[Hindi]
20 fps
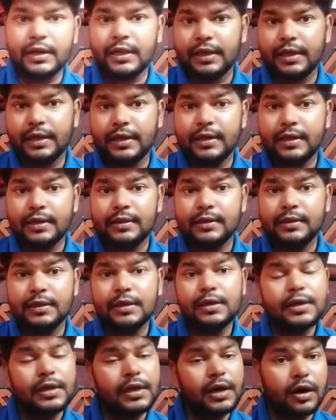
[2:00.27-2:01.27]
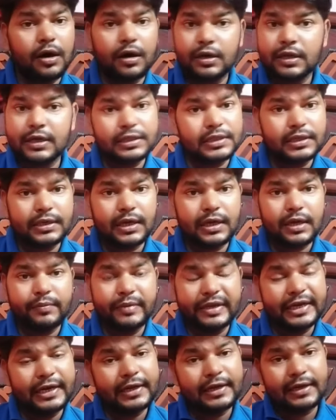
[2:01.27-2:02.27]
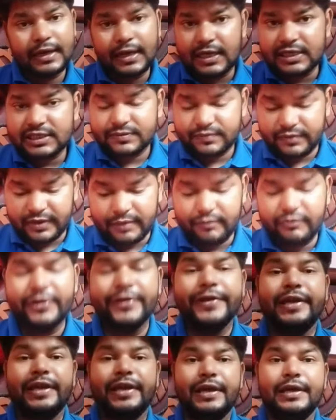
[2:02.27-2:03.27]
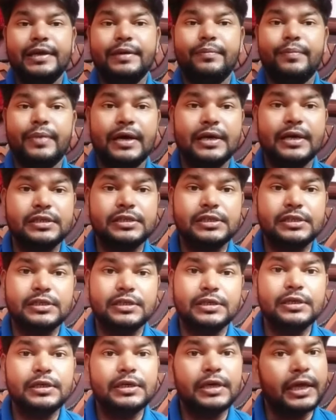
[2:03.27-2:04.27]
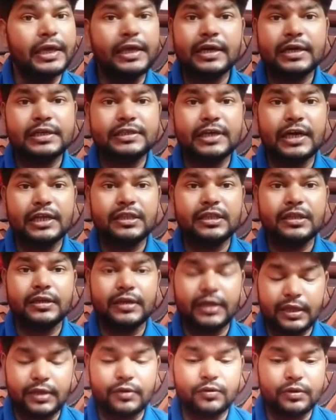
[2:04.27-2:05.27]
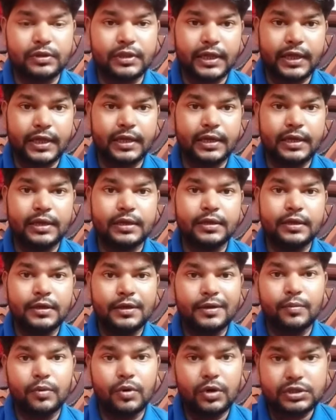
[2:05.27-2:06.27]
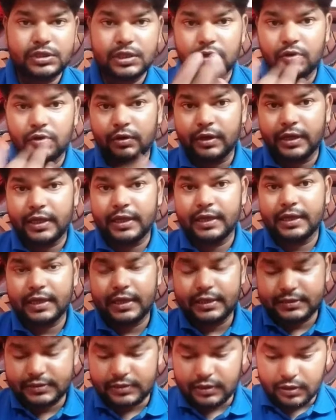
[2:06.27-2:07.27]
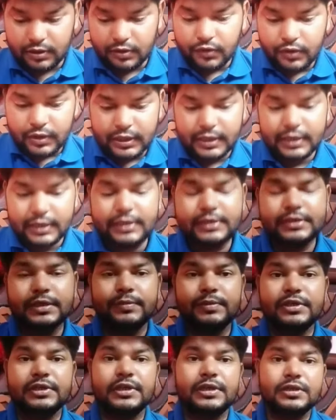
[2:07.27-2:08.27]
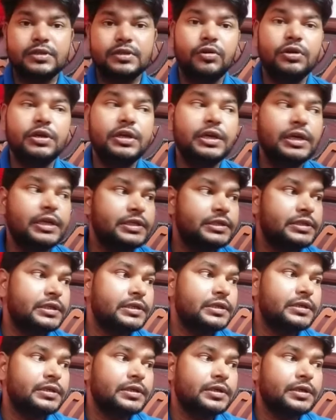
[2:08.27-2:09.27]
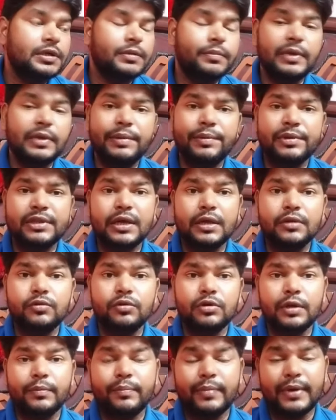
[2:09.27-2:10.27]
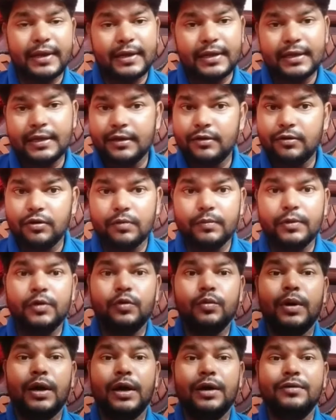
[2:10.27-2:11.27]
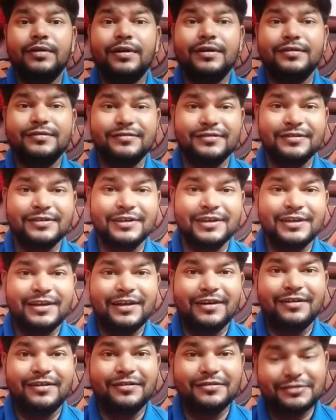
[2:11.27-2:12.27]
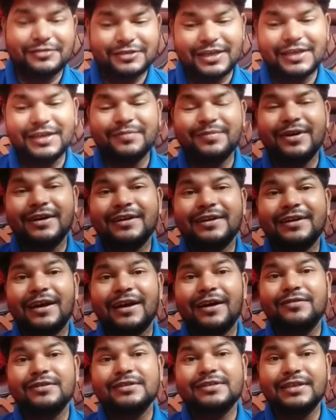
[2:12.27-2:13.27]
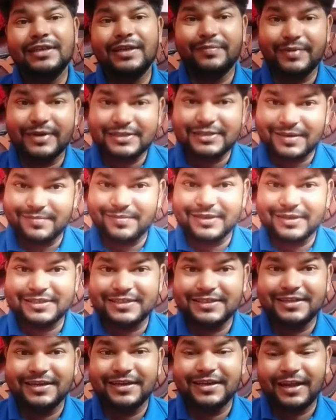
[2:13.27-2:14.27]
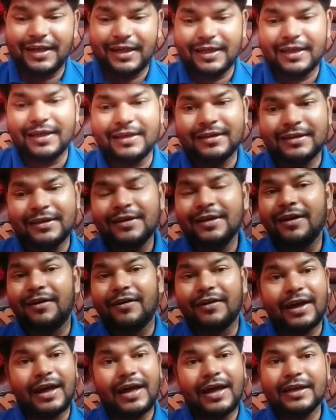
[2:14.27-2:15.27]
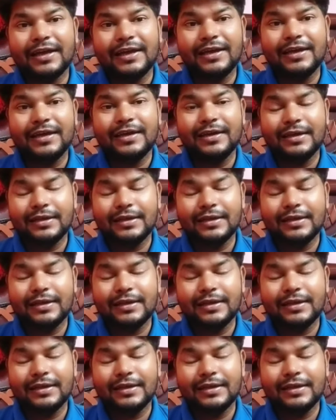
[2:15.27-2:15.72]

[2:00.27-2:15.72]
पड़ेगी और इतना मिडिल क्लास फैमिली के पास एक साथ नहीं होता है बहुत से लोग कहेंगे कि सर लोन ले लीजिए बिजनेस लोन ले लीजिए मैं बता दूं कि पहले ही लोन में डूबा हुआ हूँ और उसे ही भर रहा हूँ इसीलिए पैसा बच ही नहीं रहा है और आगे